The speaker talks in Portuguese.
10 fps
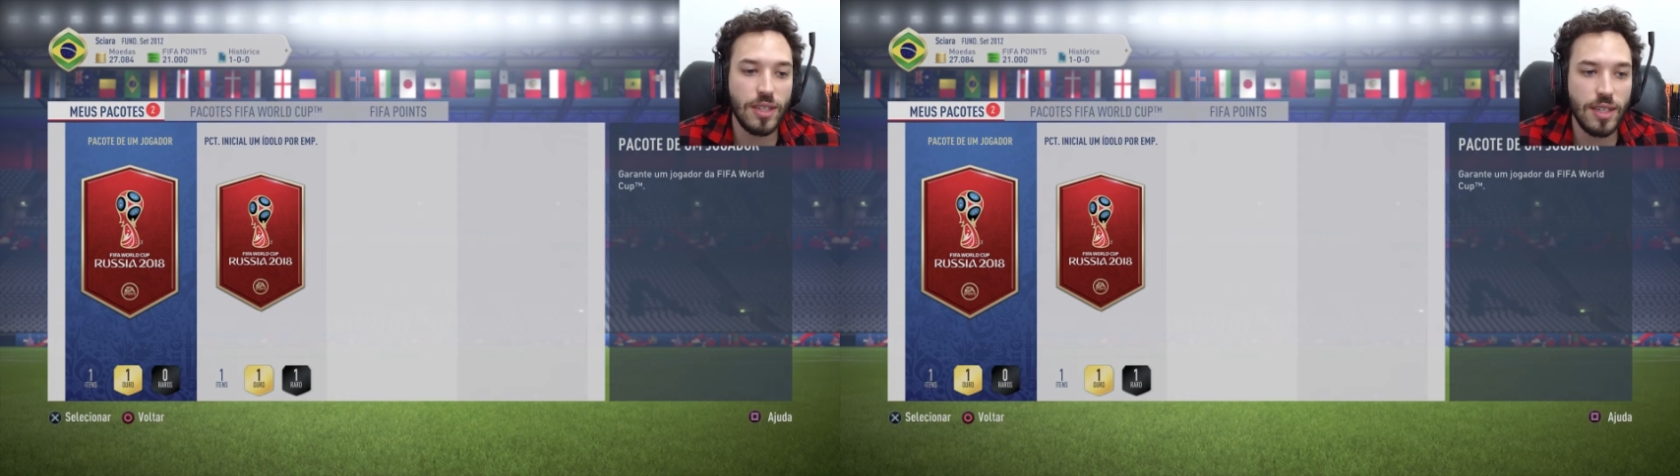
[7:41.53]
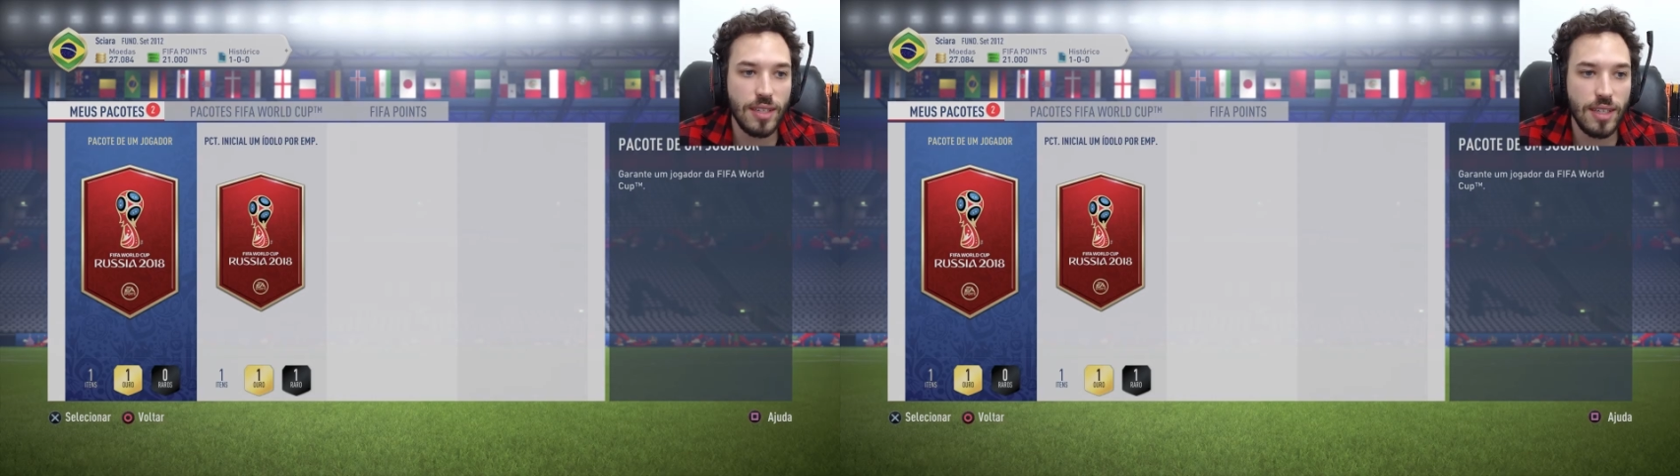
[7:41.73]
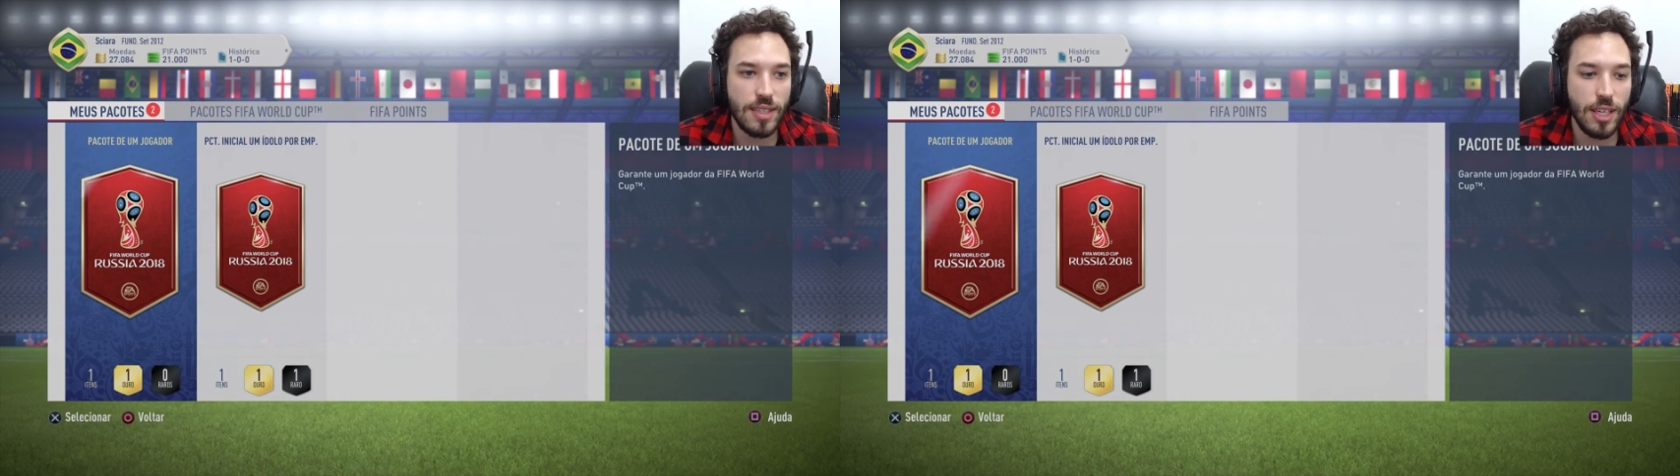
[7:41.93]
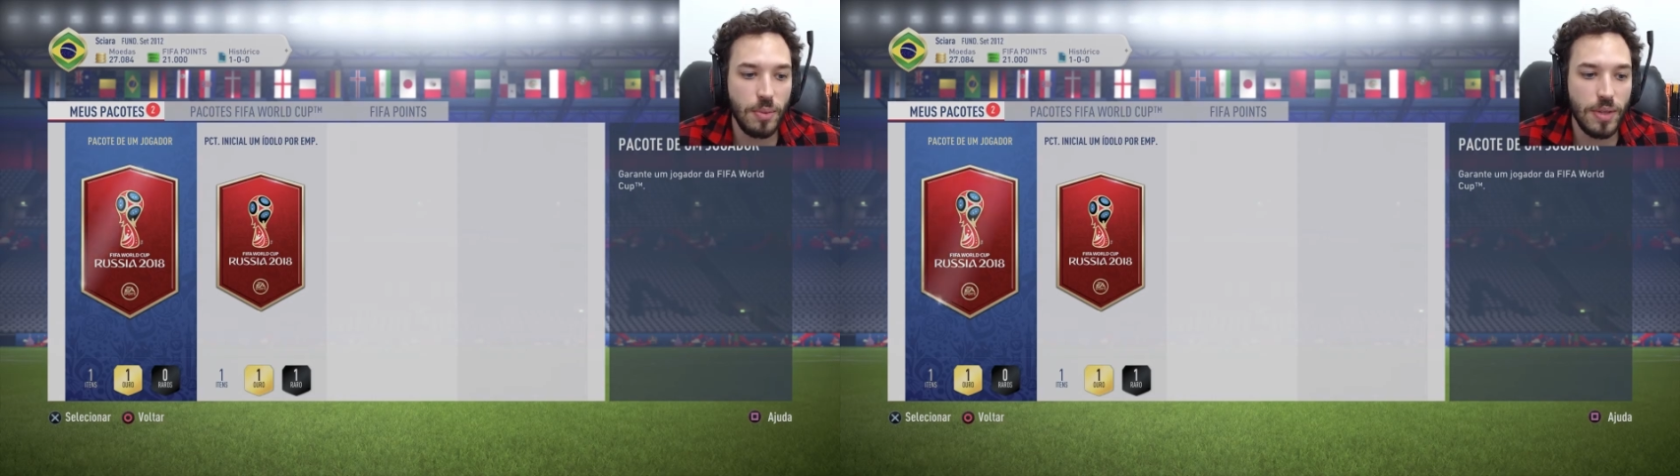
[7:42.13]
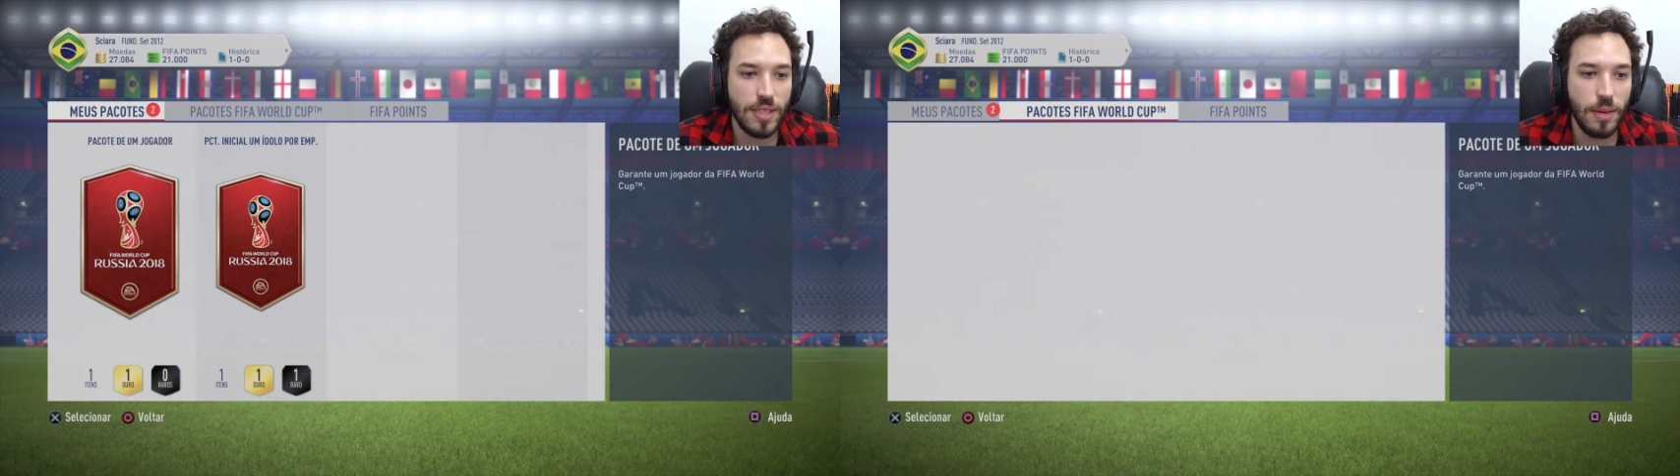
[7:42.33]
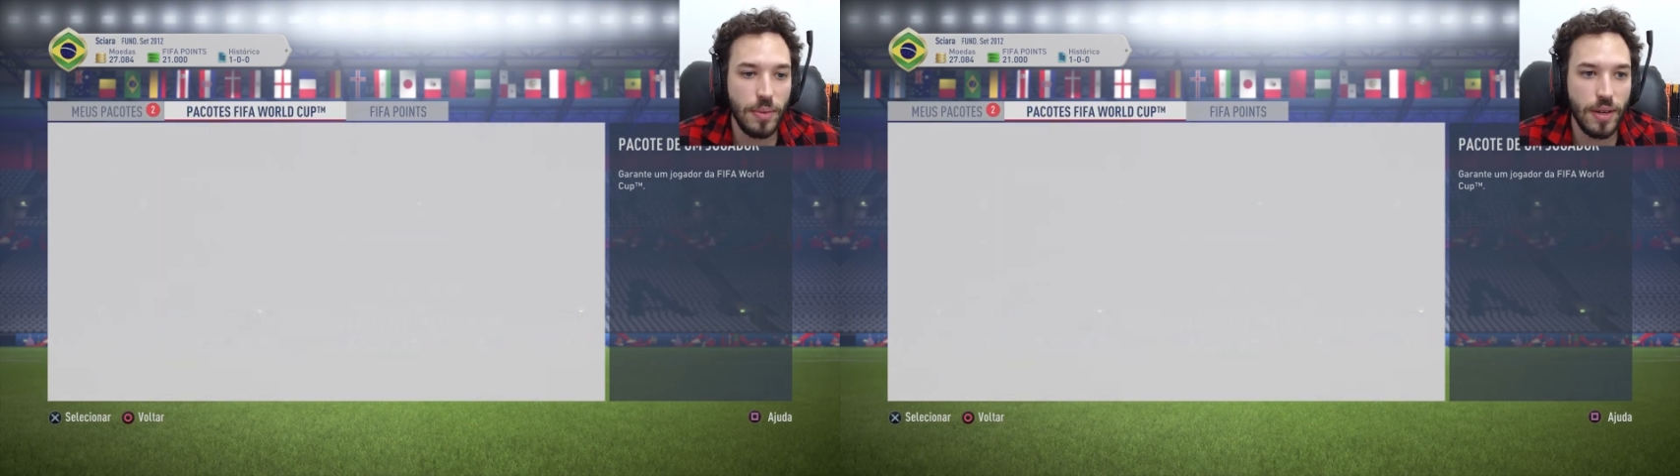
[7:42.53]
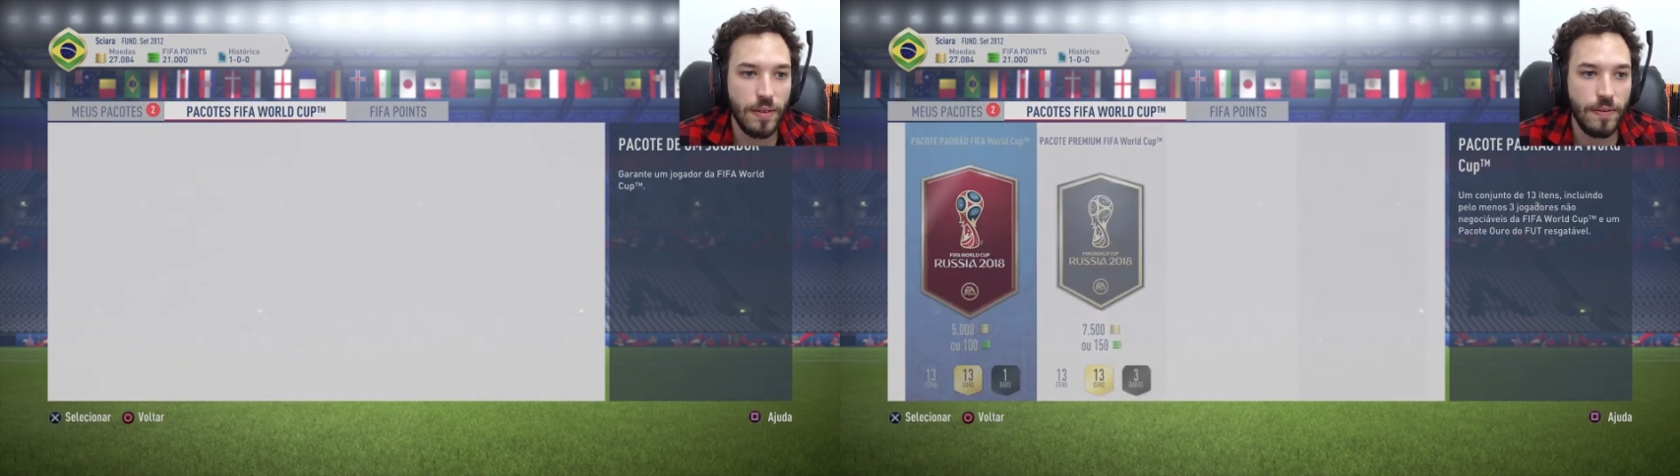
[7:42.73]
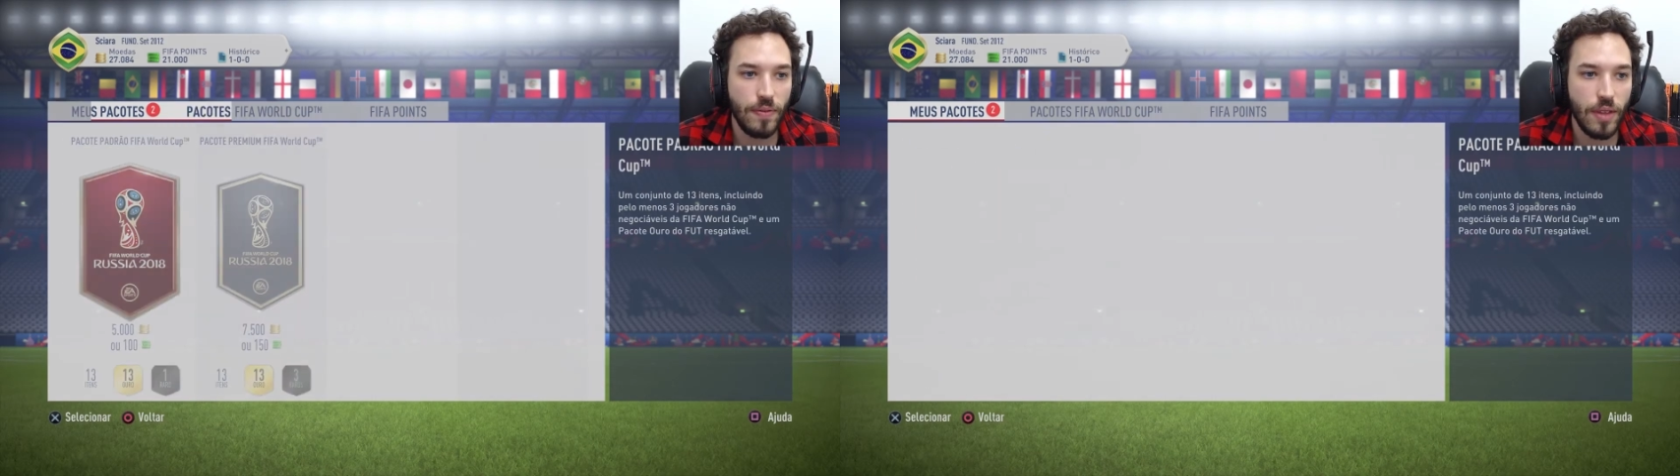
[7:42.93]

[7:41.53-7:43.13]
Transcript: tá interessado para saber